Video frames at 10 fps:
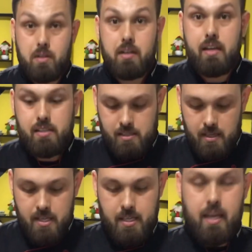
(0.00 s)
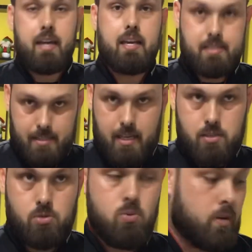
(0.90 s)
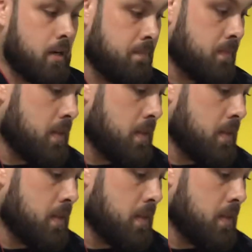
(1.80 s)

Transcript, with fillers: inglês, que é aquele sem açúcar.